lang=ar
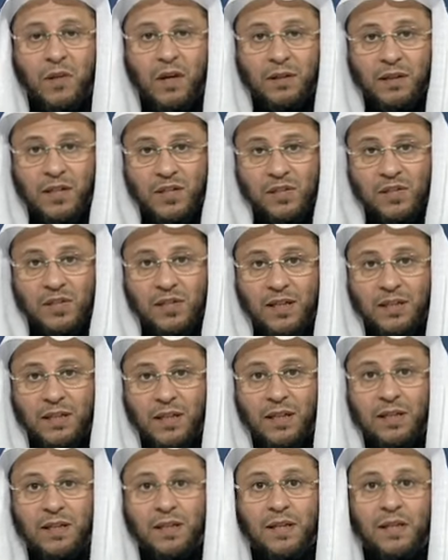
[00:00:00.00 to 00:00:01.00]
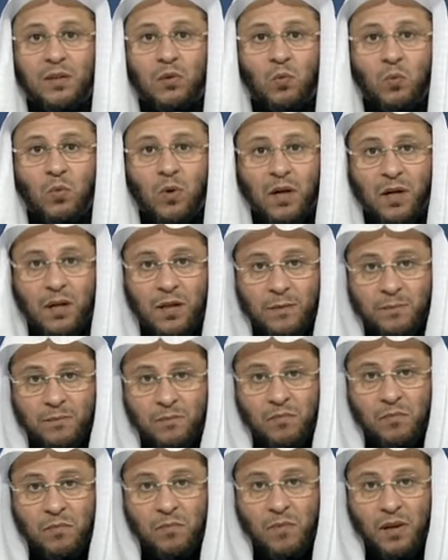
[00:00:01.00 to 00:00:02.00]
نسيت أيضا
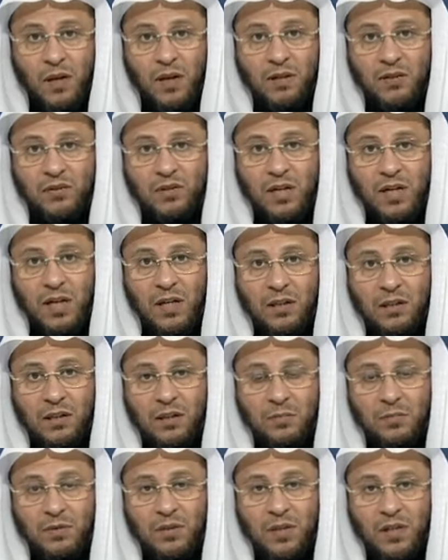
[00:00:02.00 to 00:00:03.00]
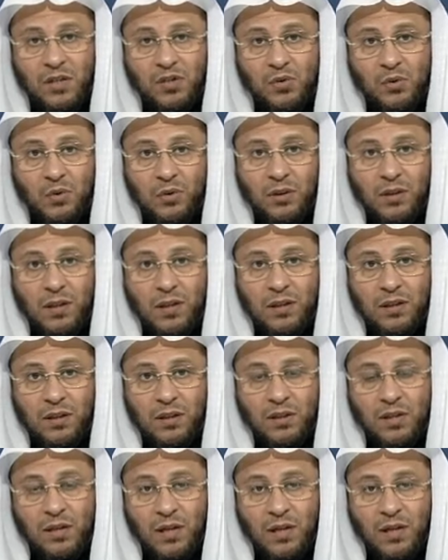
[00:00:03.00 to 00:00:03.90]
وجاءت بالسنة